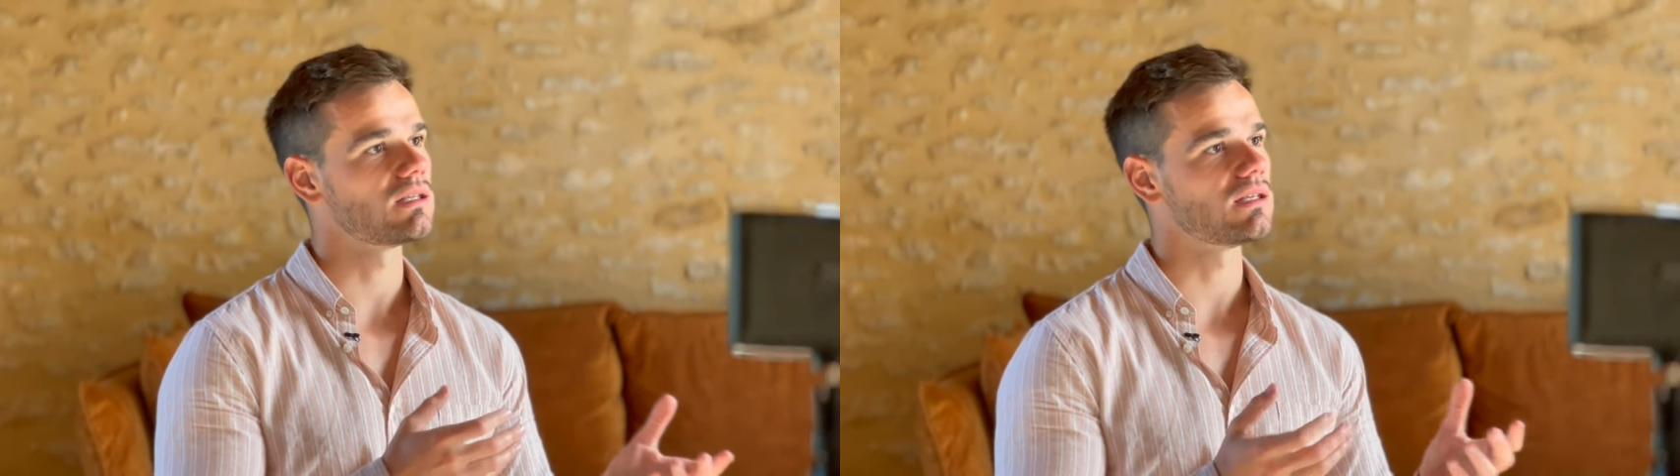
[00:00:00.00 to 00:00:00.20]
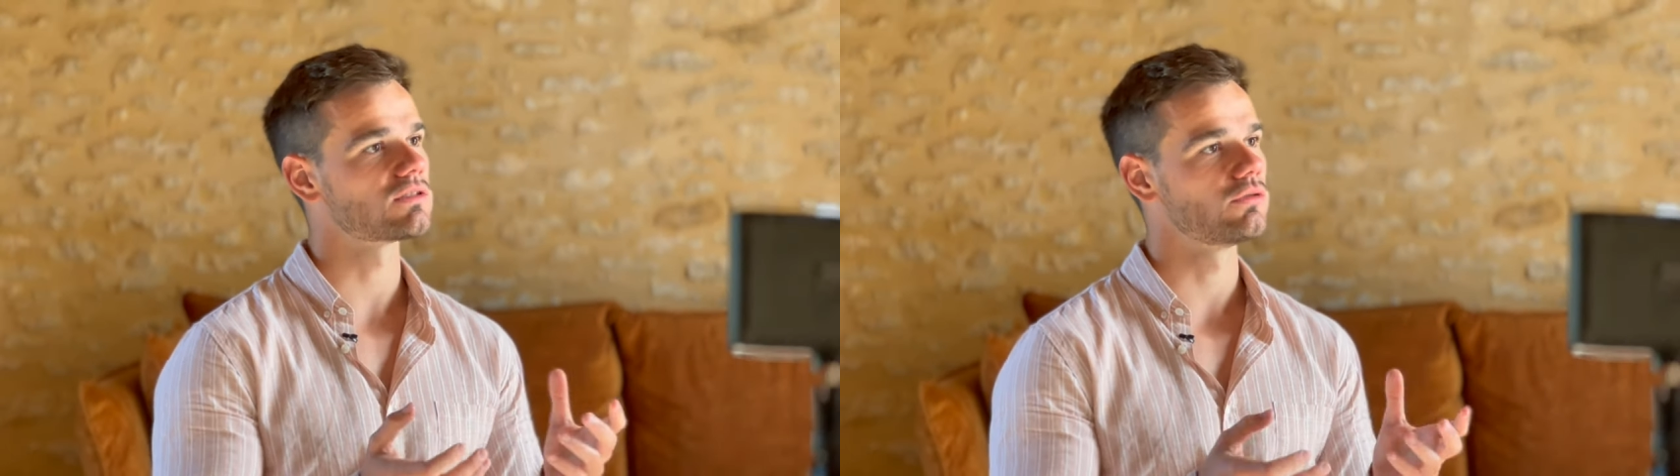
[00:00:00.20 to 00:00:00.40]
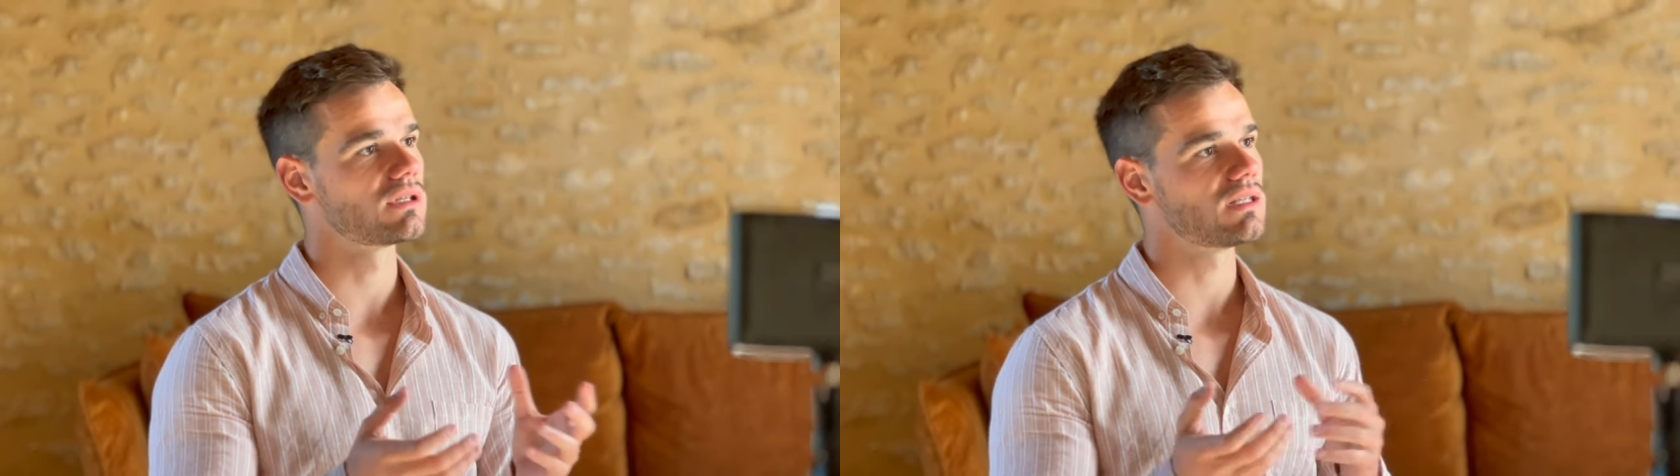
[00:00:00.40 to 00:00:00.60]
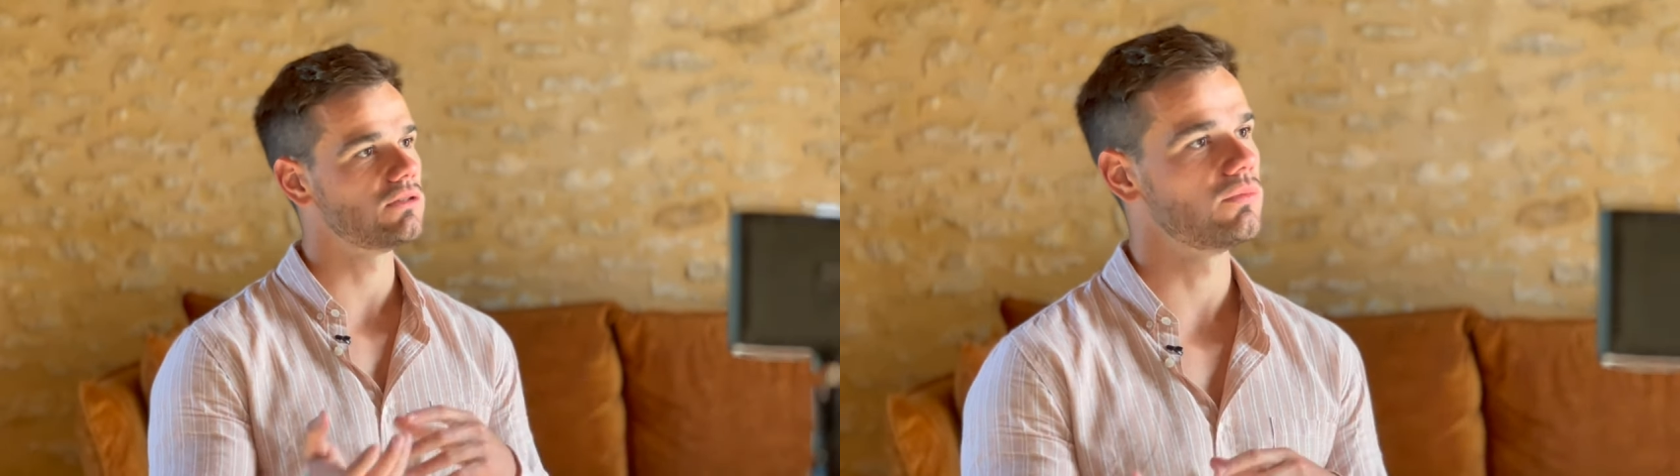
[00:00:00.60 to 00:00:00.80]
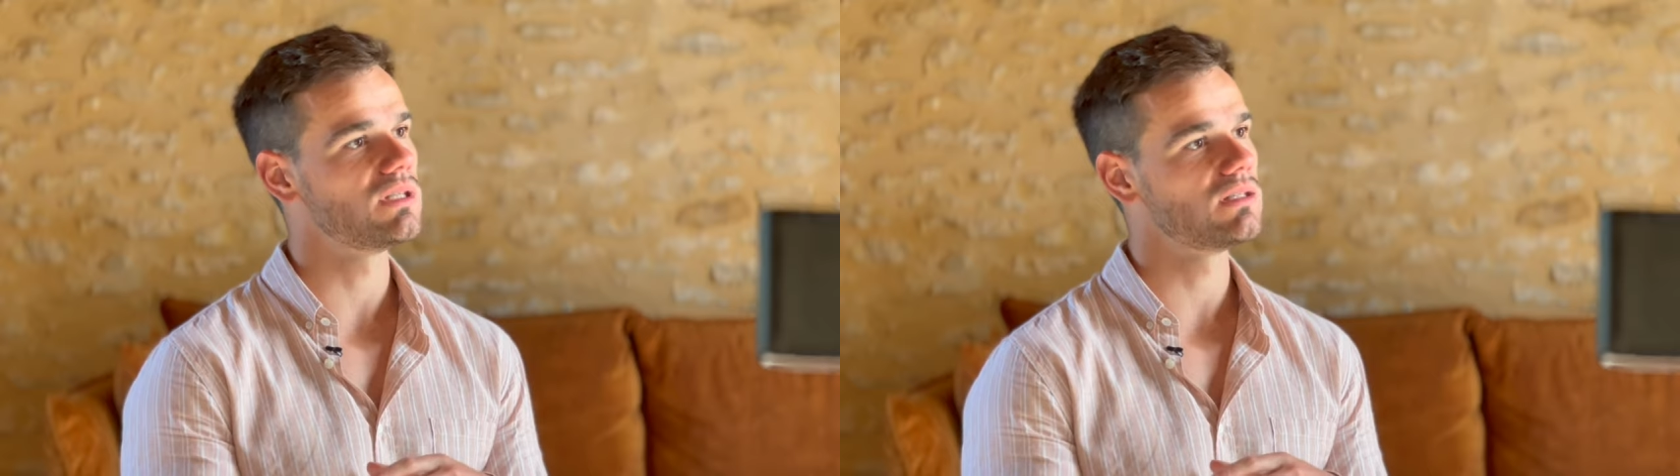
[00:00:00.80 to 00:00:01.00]
qui est celui qui
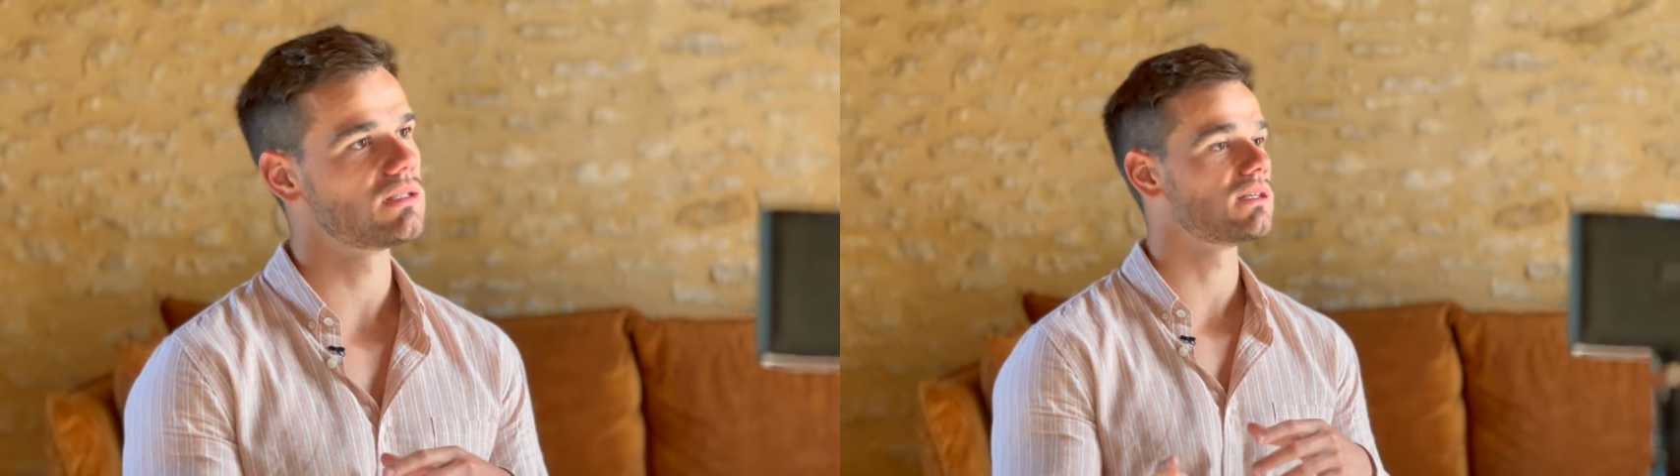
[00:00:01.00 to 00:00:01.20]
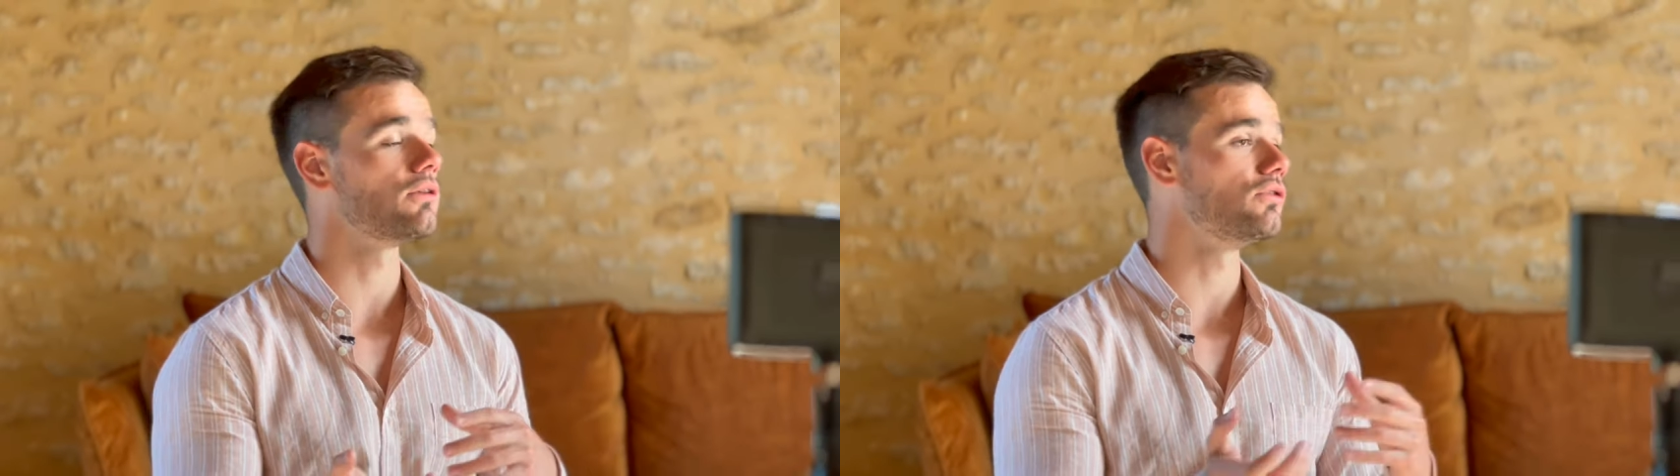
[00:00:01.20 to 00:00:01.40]
domine, qui